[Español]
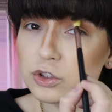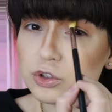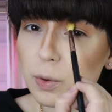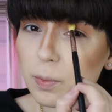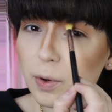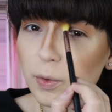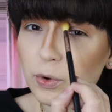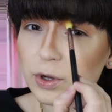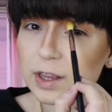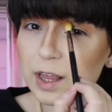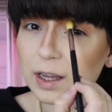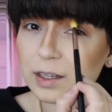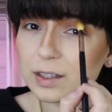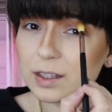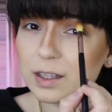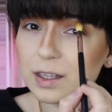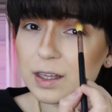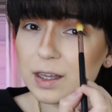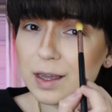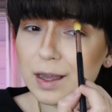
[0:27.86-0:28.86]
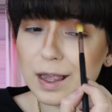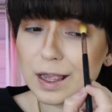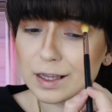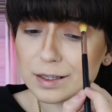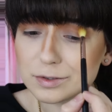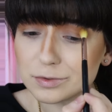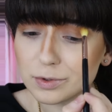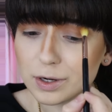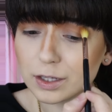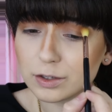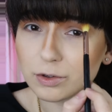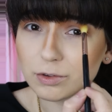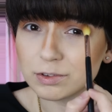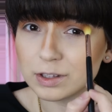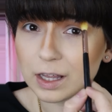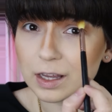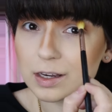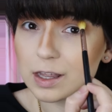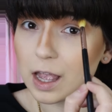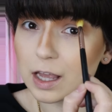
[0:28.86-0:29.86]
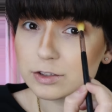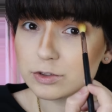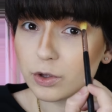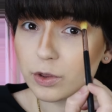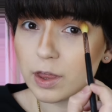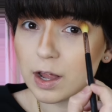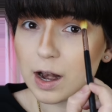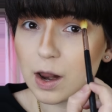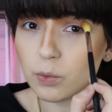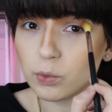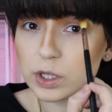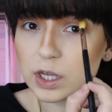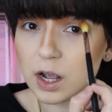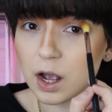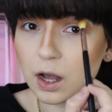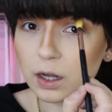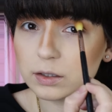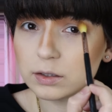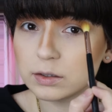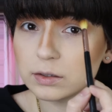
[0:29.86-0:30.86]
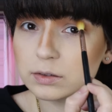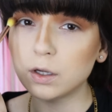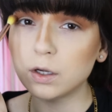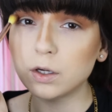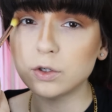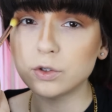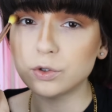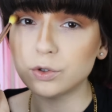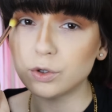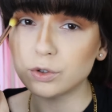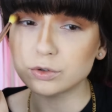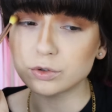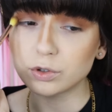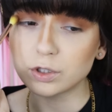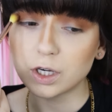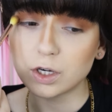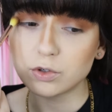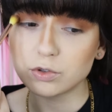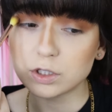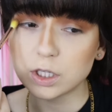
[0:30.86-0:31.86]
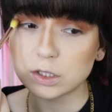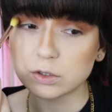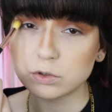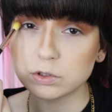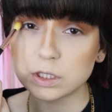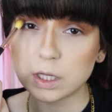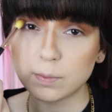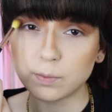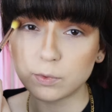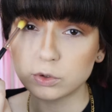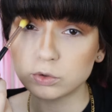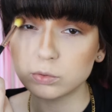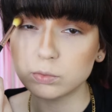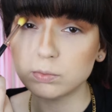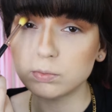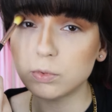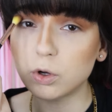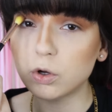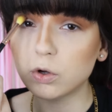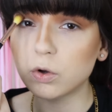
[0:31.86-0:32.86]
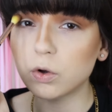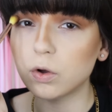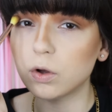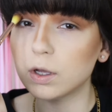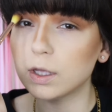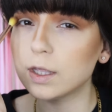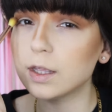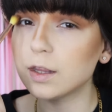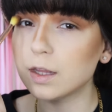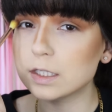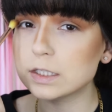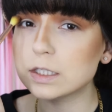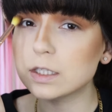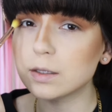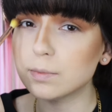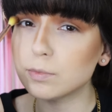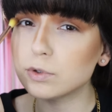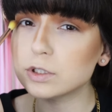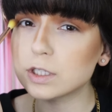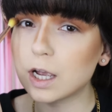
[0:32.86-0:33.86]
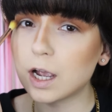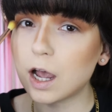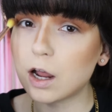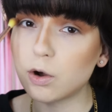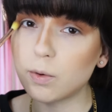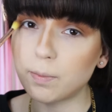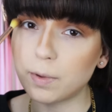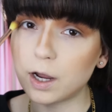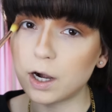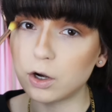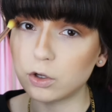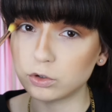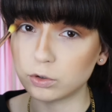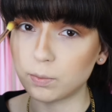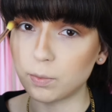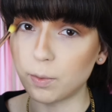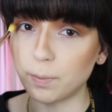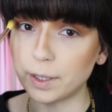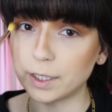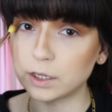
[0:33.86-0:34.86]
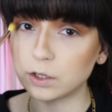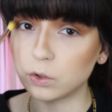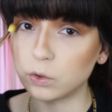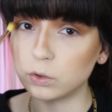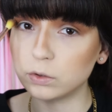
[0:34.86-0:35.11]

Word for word: yo me voy de aquí, es una tontería esto de la Ouija. Nosotras nos asustamos un poco y decidimos dejarlo para otro momento.